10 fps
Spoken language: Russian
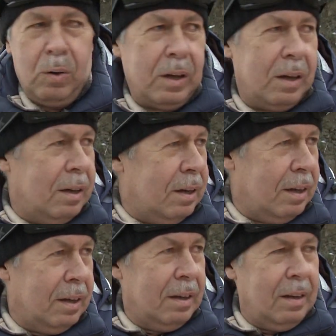Ой,
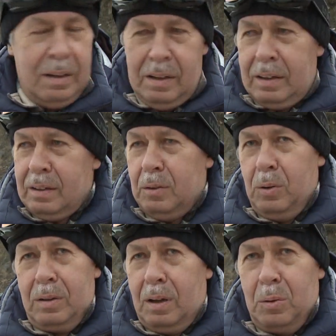
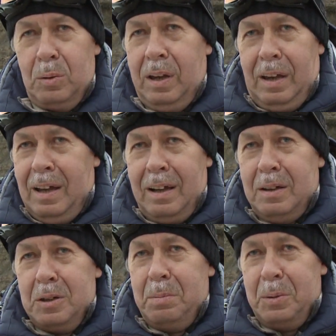какое дадут,
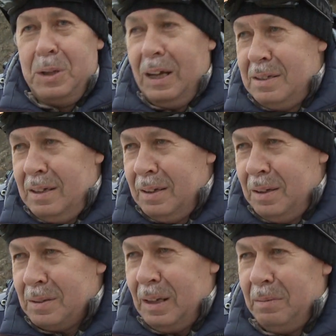лишь бы участие
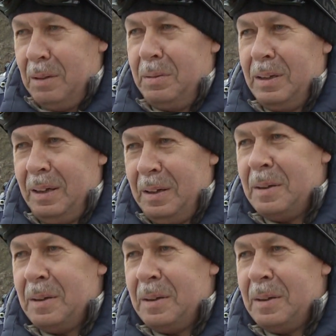это самое было.